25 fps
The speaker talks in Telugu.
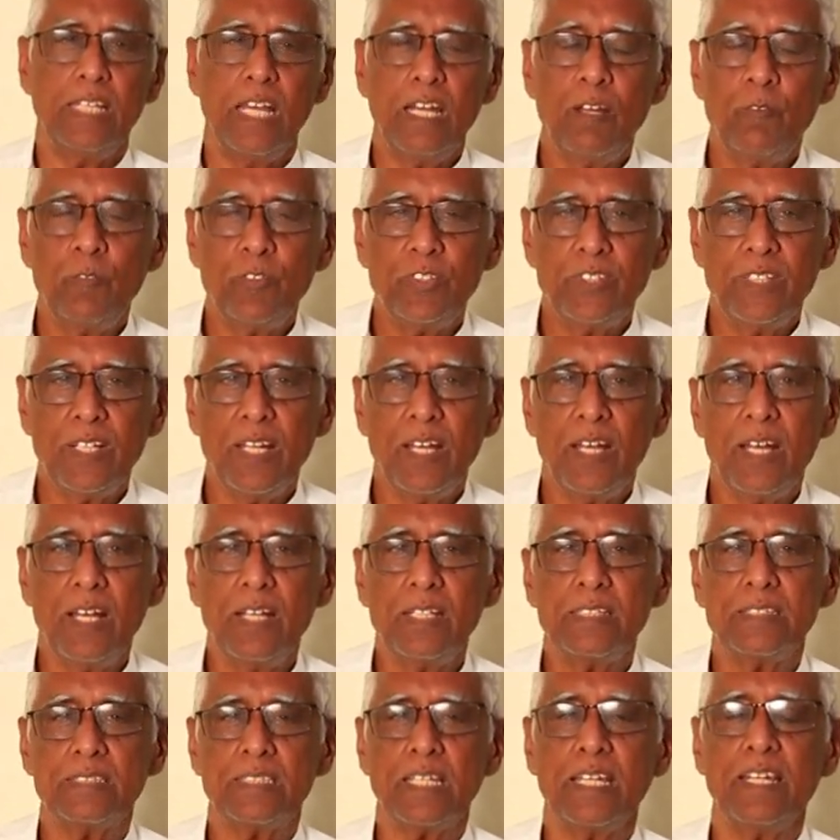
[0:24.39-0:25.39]
జలముద్ర
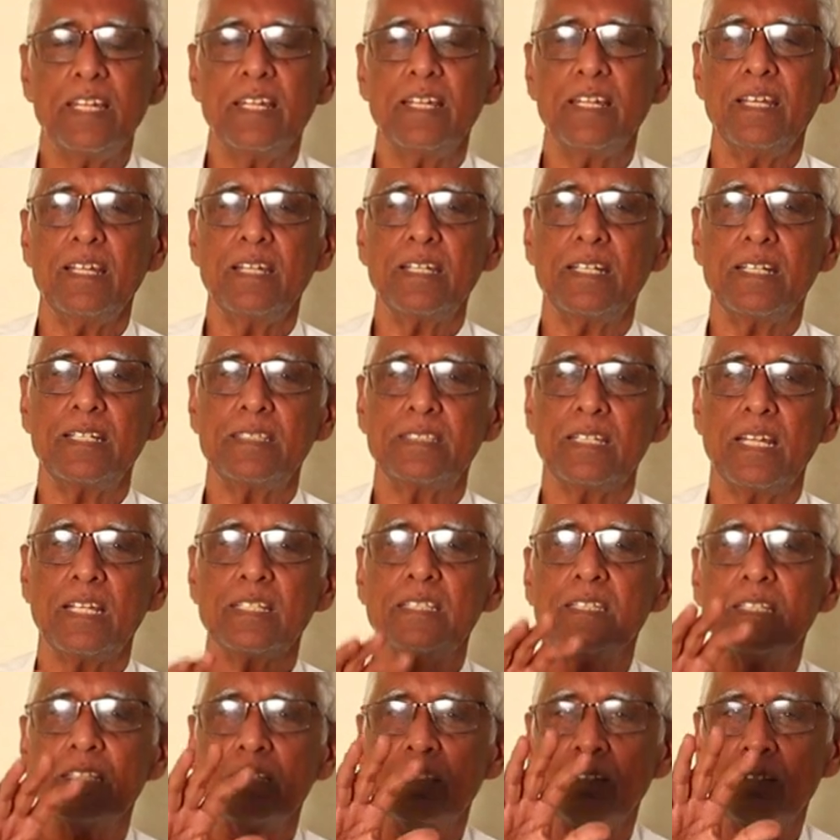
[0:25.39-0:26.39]
శరీరానికి
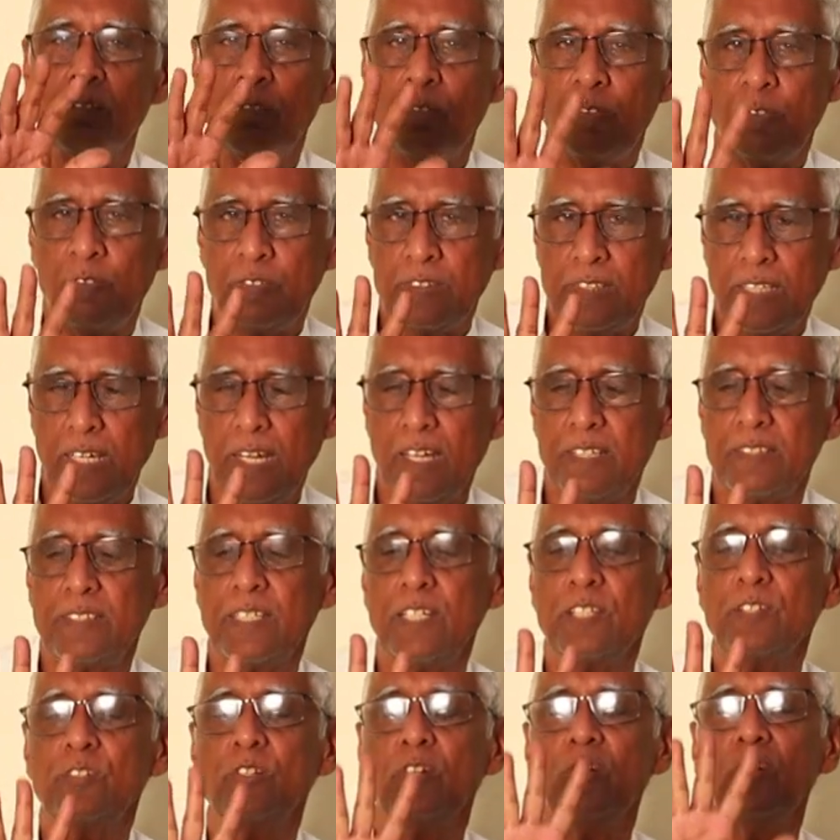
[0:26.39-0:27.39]
జలతత్వం
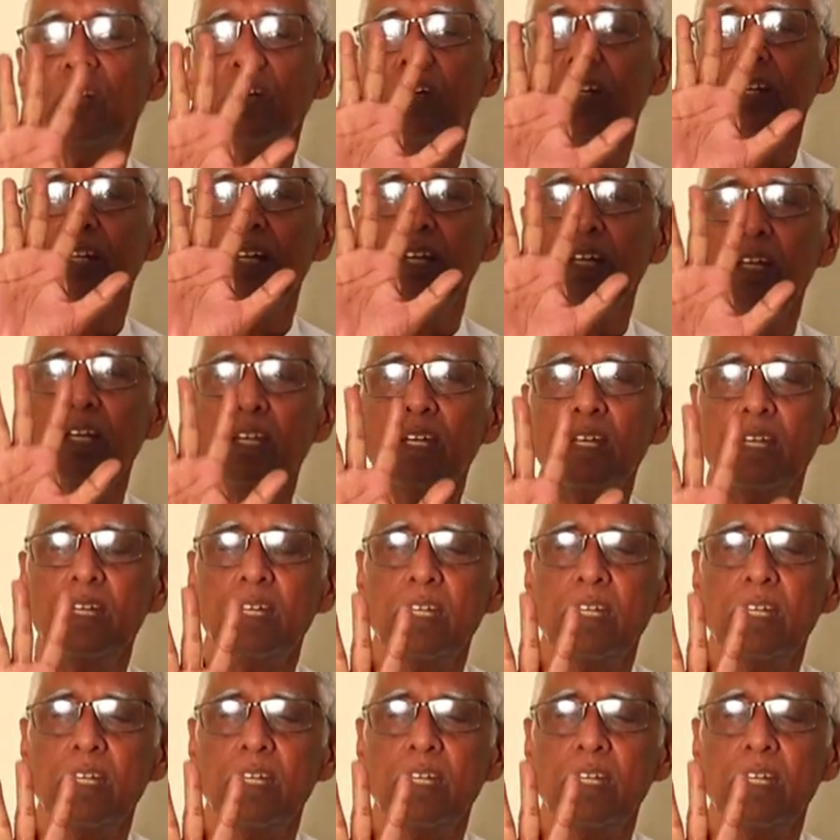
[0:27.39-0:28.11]
చేతుల్లోని